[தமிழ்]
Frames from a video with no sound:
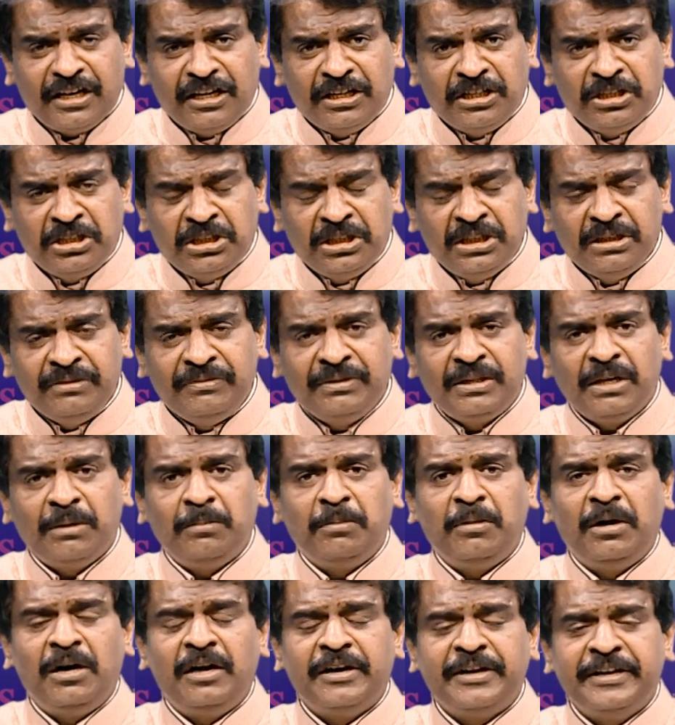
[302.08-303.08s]
இரண்டு
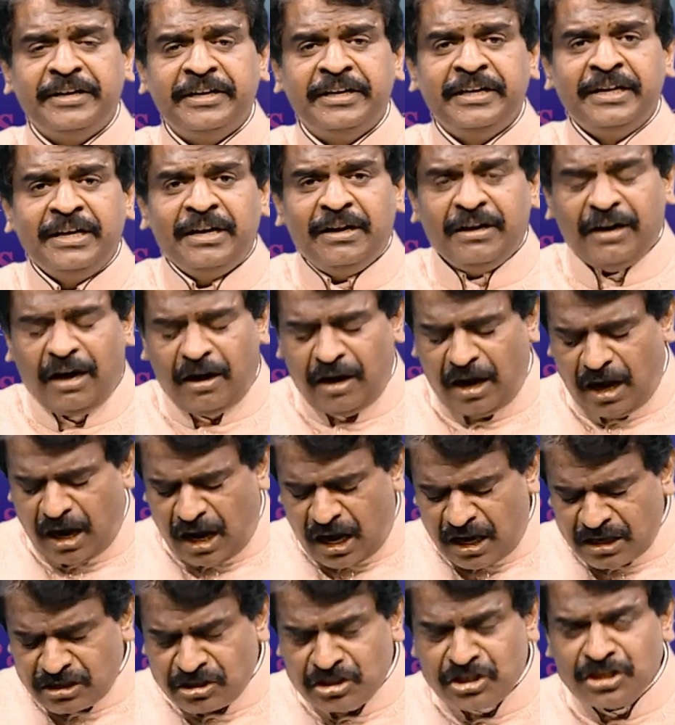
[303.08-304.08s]
விதமான
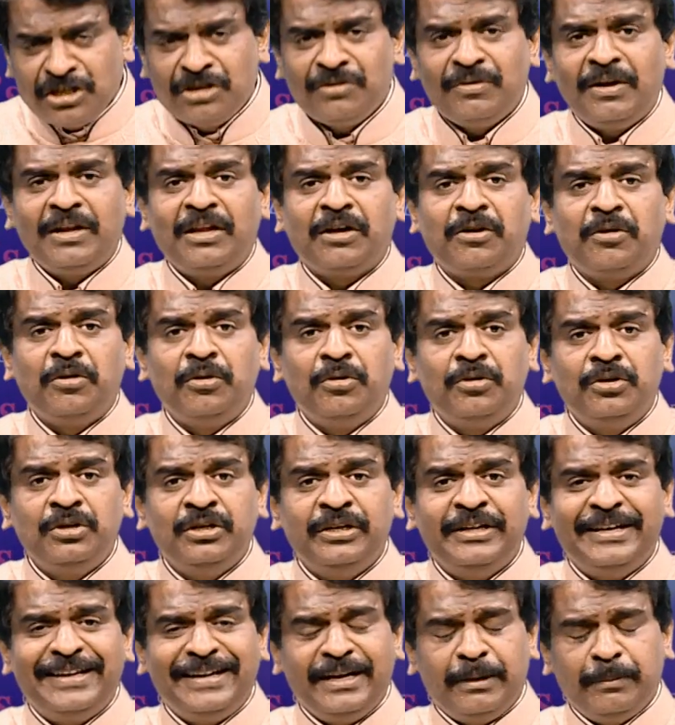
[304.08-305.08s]
ஆசீர்வாதங்களோடு
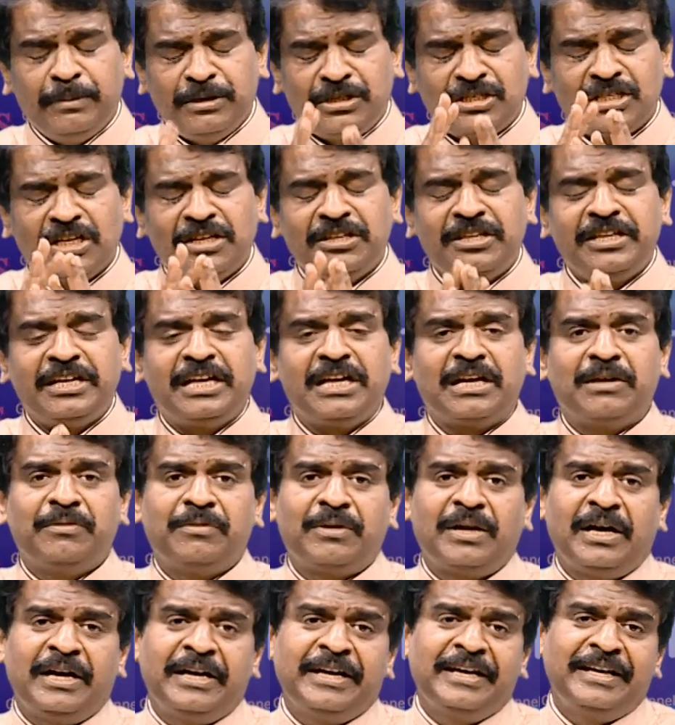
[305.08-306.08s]
நம்மை
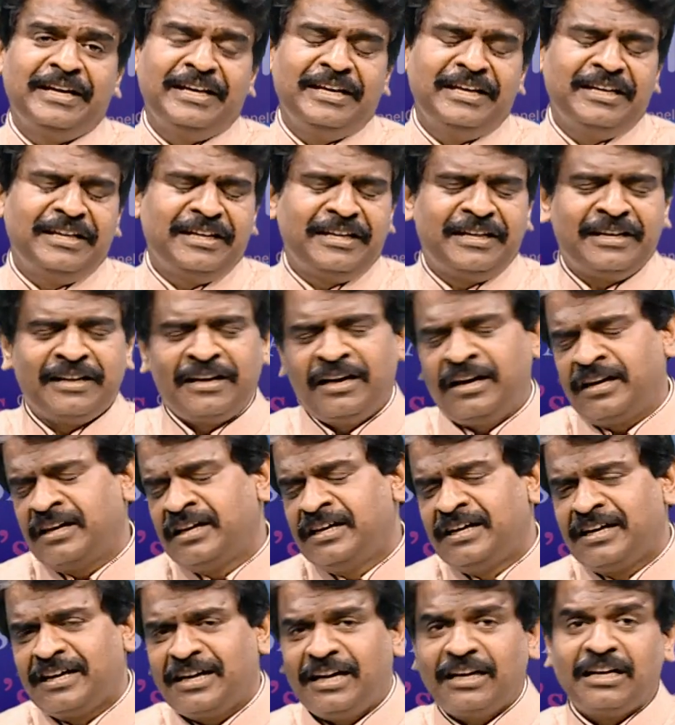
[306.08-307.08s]
சந்திக்கிறவராய் இருக்கிறார்
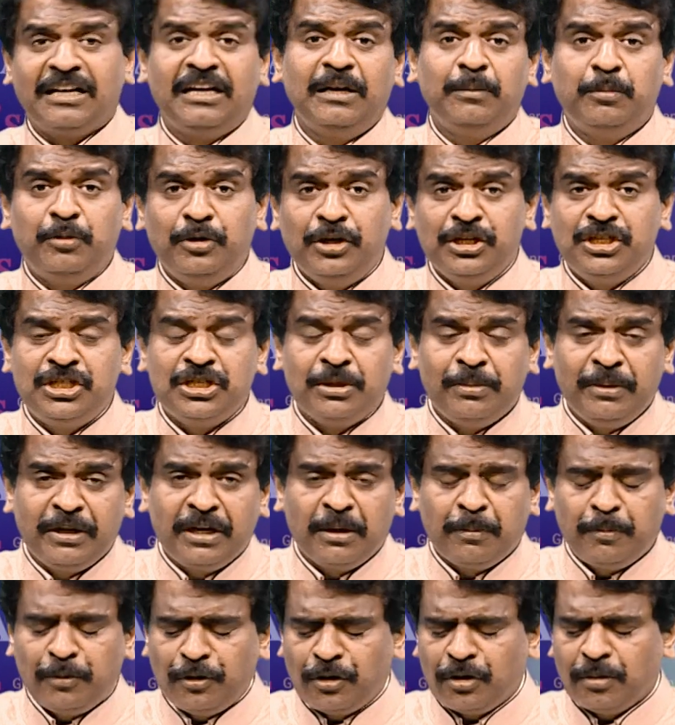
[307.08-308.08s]
கண்களை மூடி
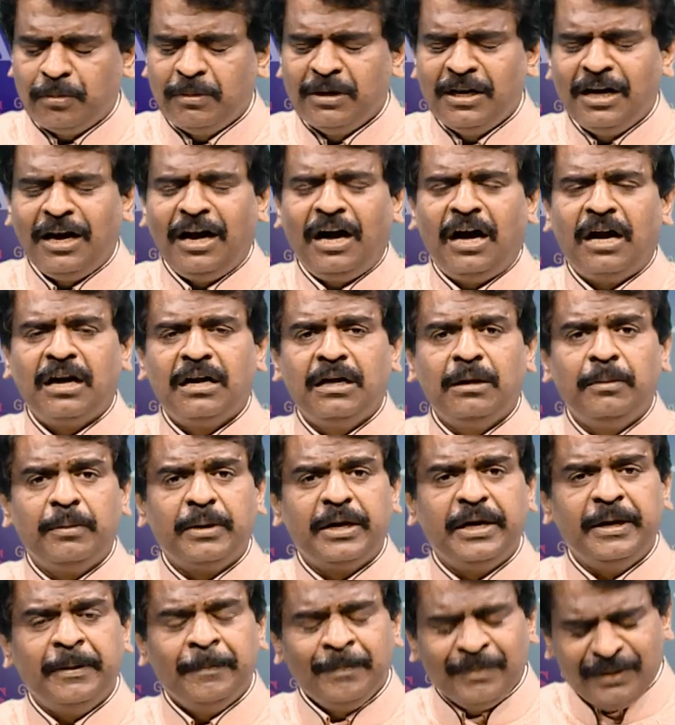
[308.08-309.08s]
செவிக்க போகிறோம்
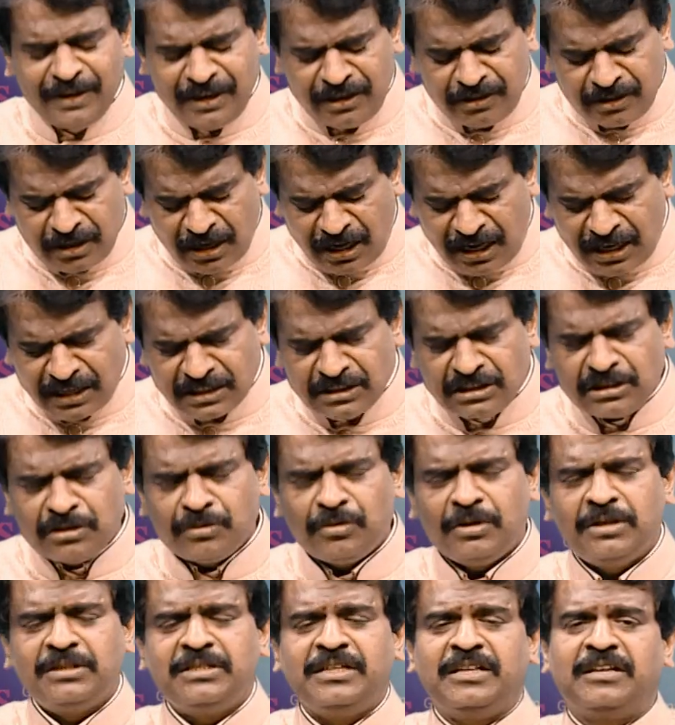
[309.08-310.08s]
ஆண்டவரை இந்த
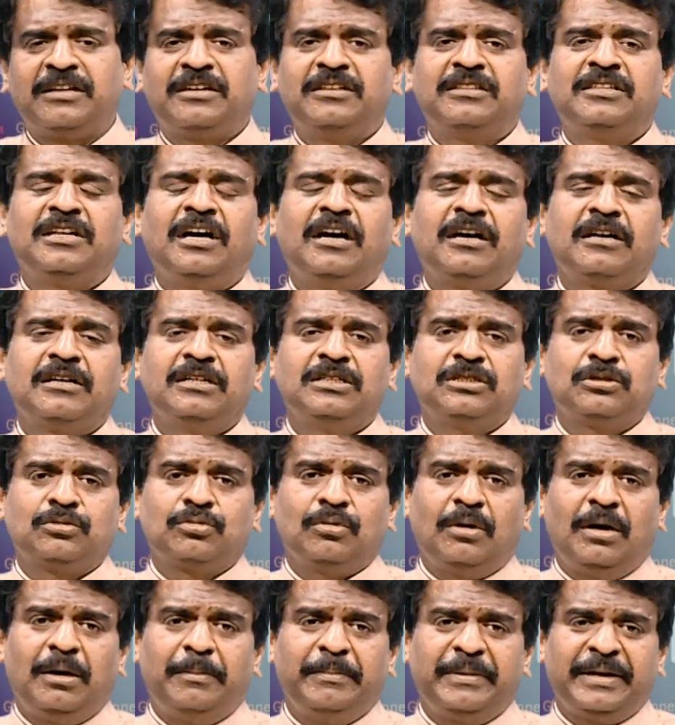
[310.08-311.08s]
ஆசீர்வாதத்தை எனக்கு தாங்க
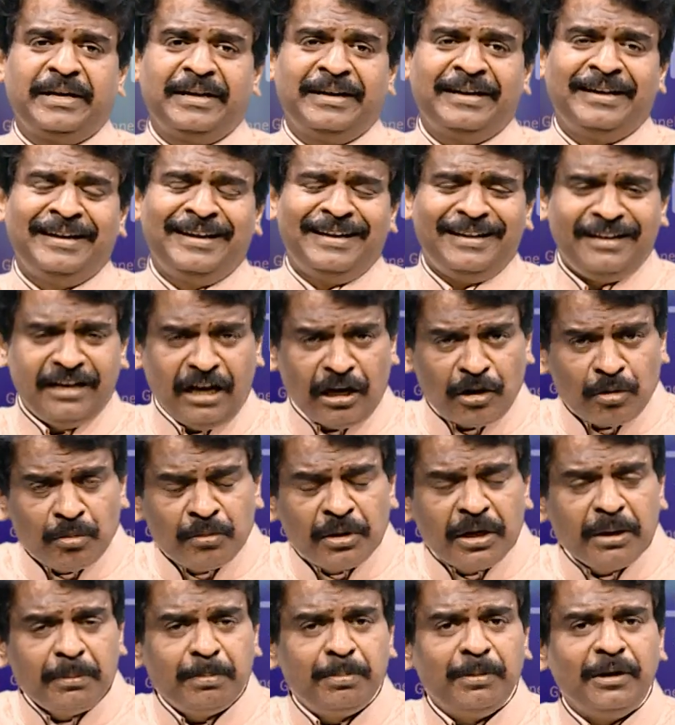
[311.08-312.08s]
சுவாமி நான்
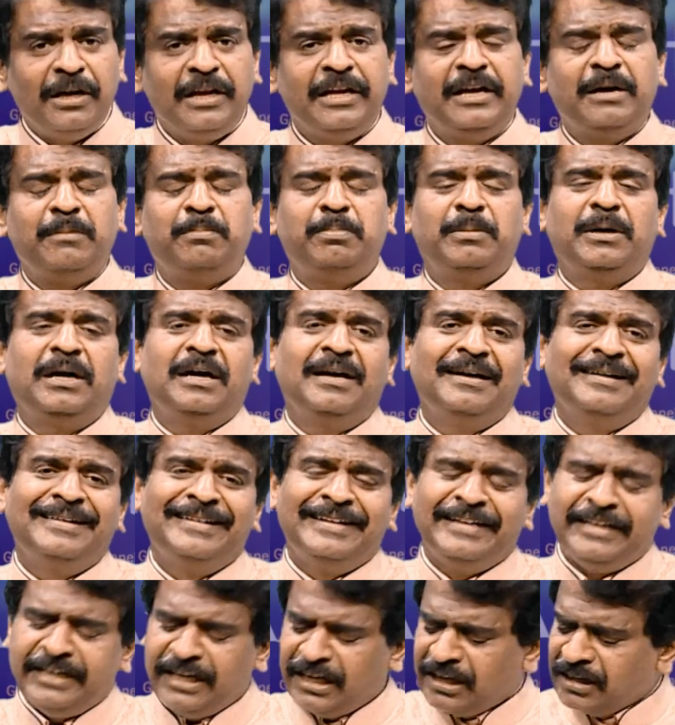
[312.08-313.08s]
உங்களுடைய பிள்ளையாப்பா
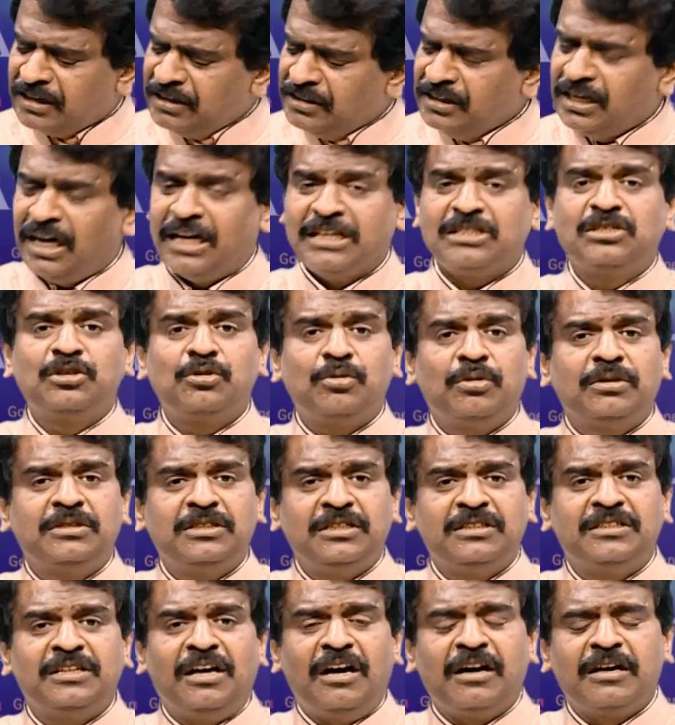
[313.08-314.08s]
எனக்கு இந்த
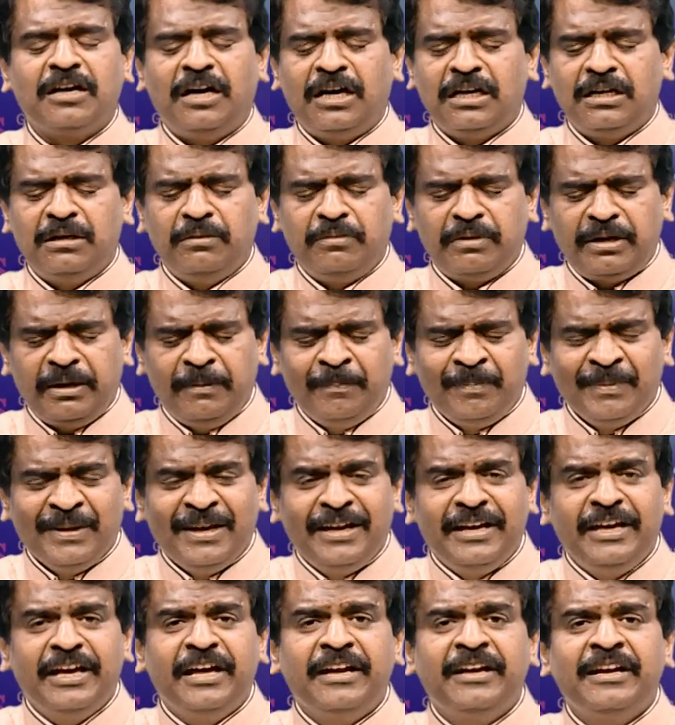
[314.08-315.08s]
ஆசீர்வாதத்தை தாங்க ஆண்டவரே
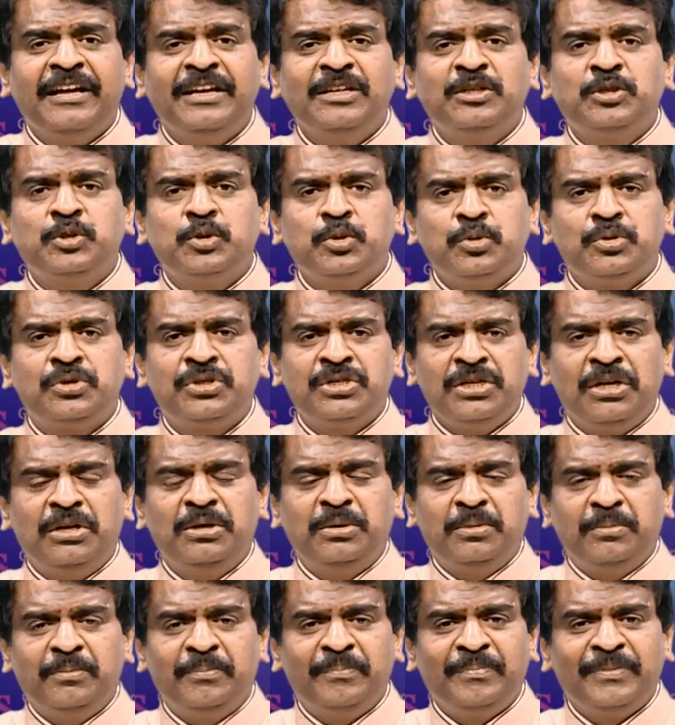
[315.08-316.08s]
என்னை
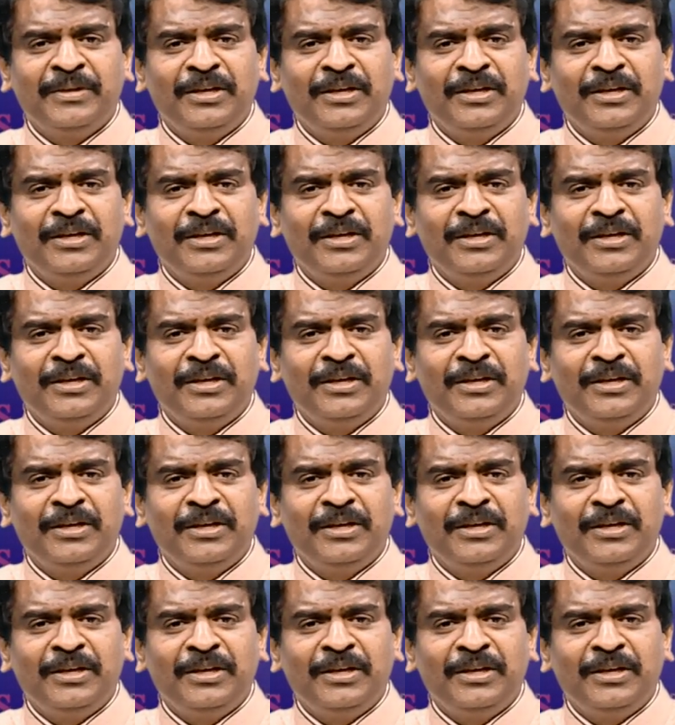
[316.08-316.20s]
சுற்றிலும்